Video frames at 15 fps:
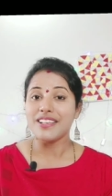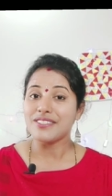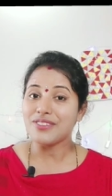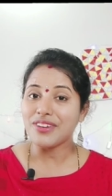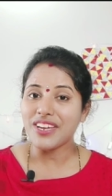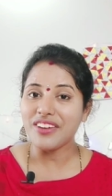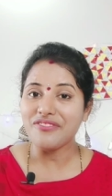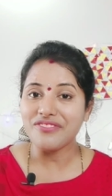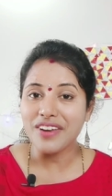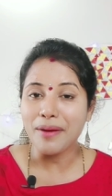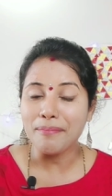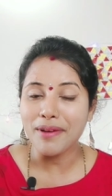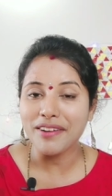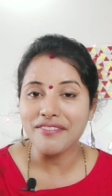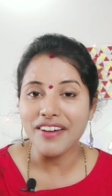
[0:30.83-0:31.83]
సో గిఫ్ట్
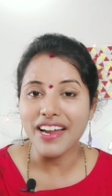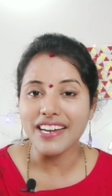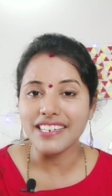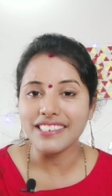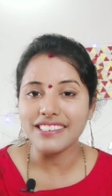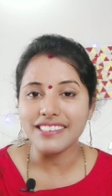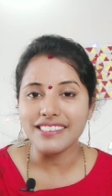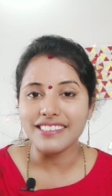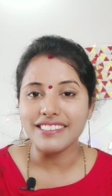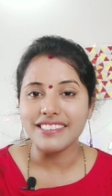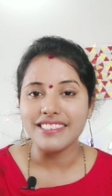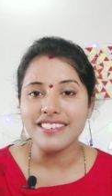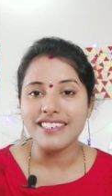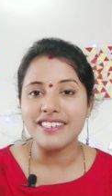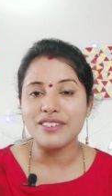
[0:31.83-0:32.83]
నెంబర్ వన్
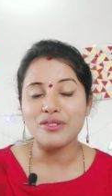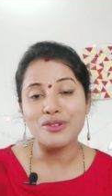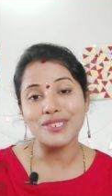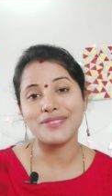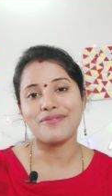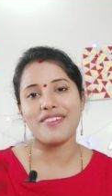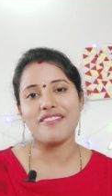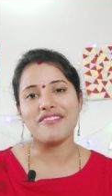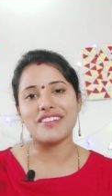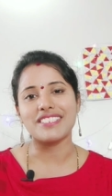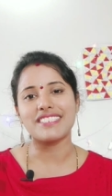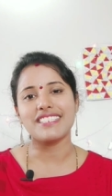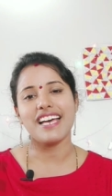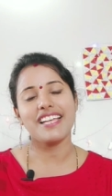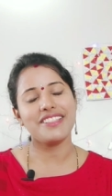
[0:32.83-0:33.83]
రోజ్
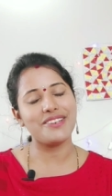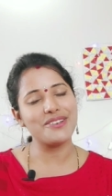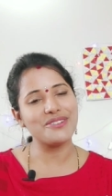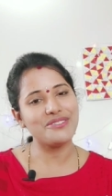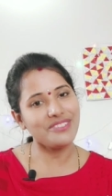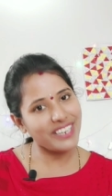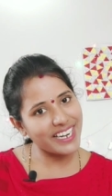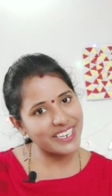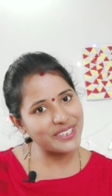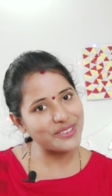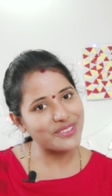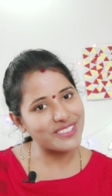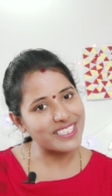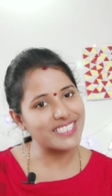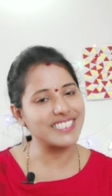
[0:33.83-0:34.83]
ఫ్లవర్స్ అందులోనూ రెడ్
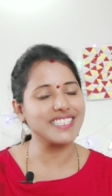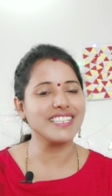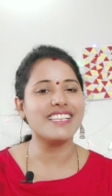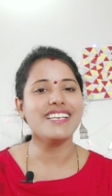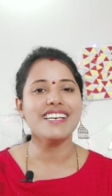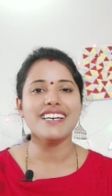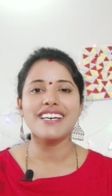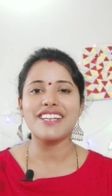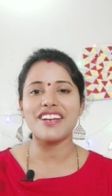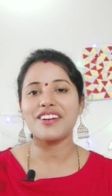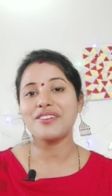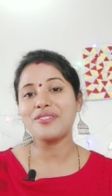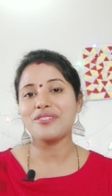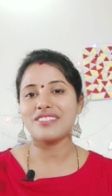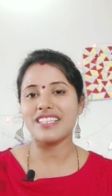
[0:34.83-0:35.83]
రోజెస్
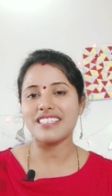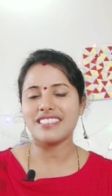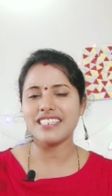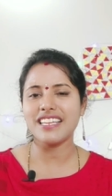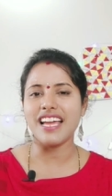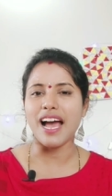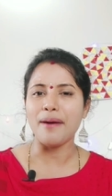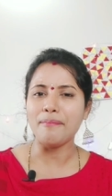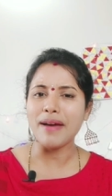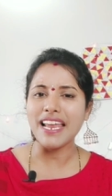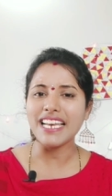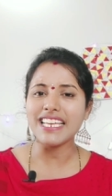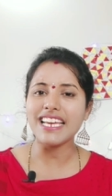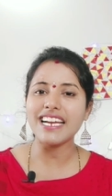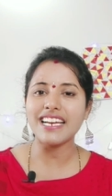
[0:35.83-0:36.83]
రెడ్ రోజెస్ని
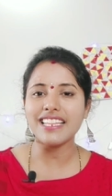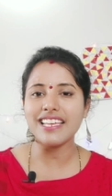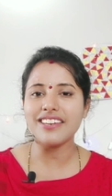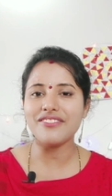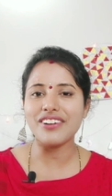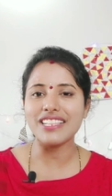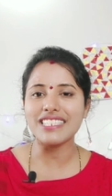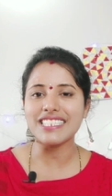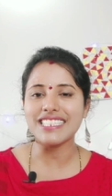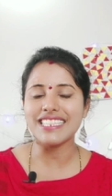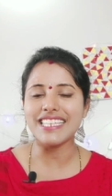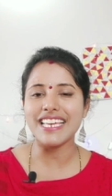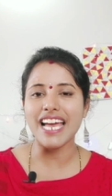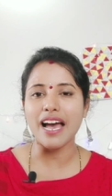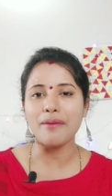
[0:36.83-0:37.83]
అమ్మాయిలకే కదా
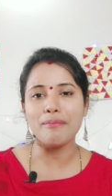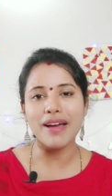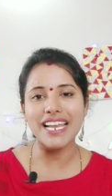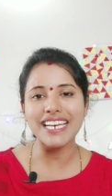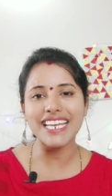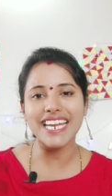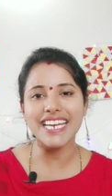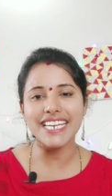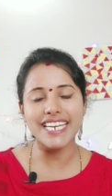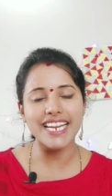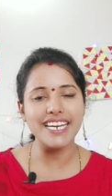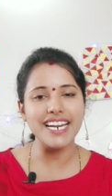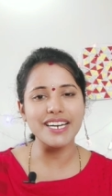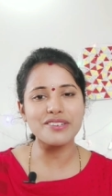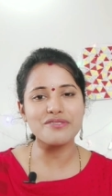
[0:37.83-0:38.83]
ఇవ్వాల్సింది అబ్బాయిలకి ఏంటి
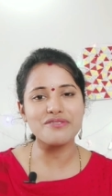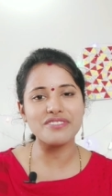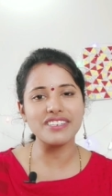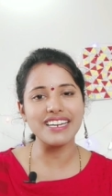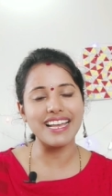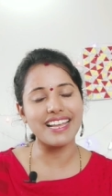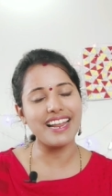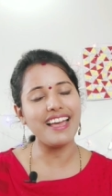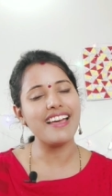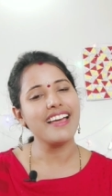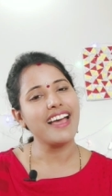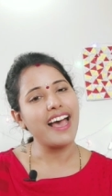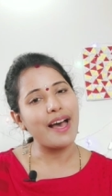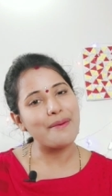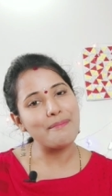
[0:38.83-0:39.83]
అని అనుకుంటున్నారా
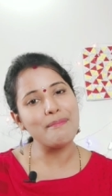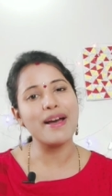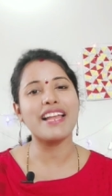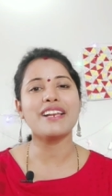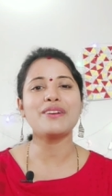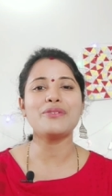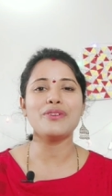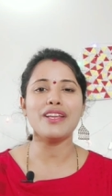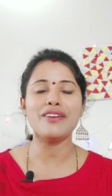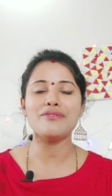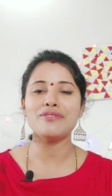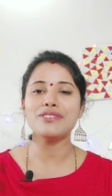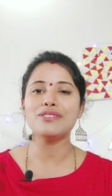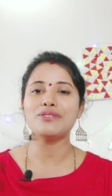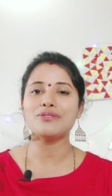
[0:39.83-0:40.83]
అబ్బాయిలు కూడా
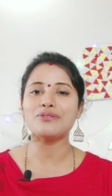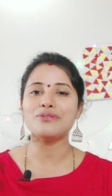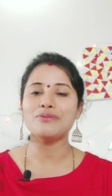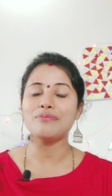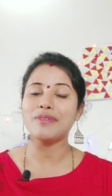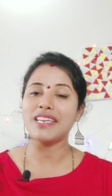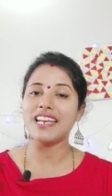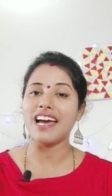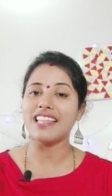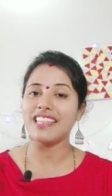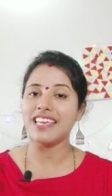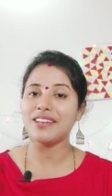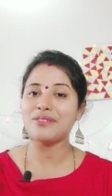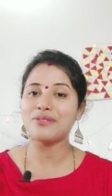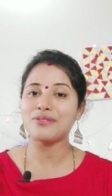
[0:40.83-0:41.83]
ఇవ్వచ్చు మీరు
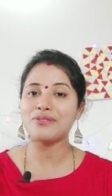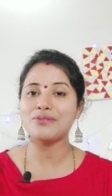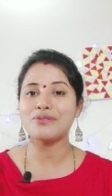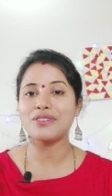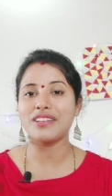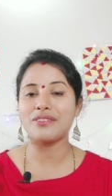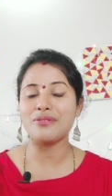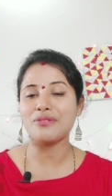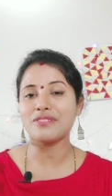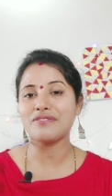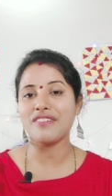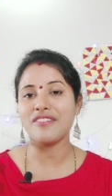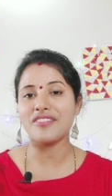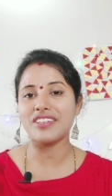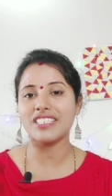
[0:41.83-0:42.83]
అదే రోజు రోజ్
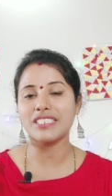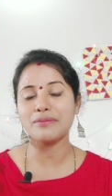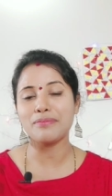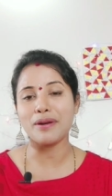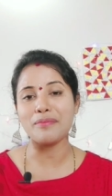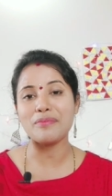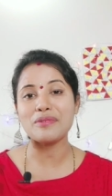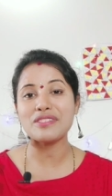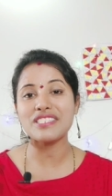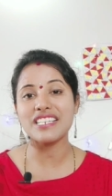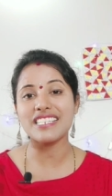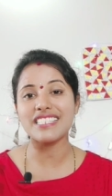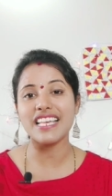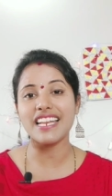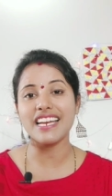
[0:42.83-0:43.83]
ఫ్లవర్ ఇచ్చి ప్రపోజ్
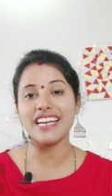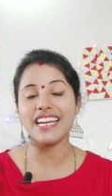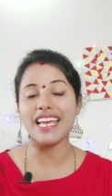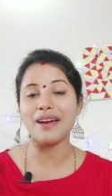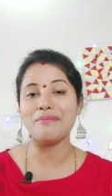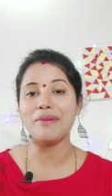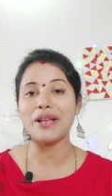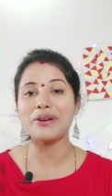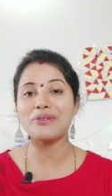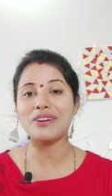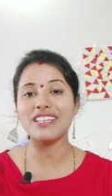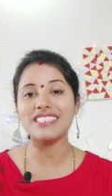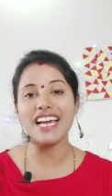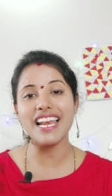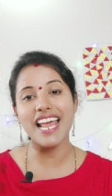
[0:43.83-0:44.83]
చేశారంటే అబ్బాయిలు
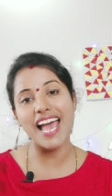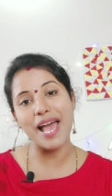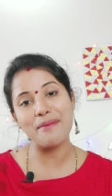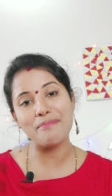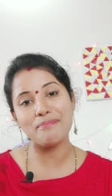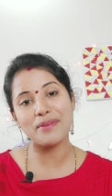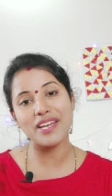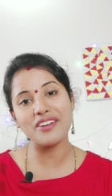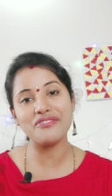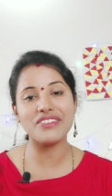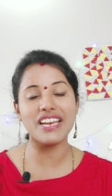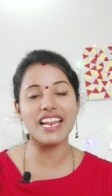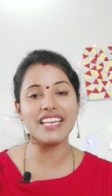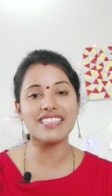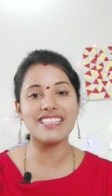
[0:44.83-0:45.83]
కూడా చాలా హ్యాపీగా
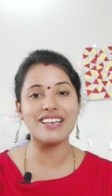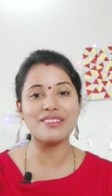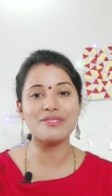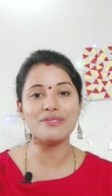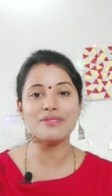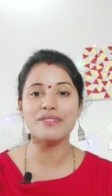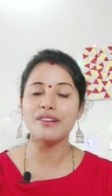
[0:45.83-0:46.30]
ఫీల్ అవుతారు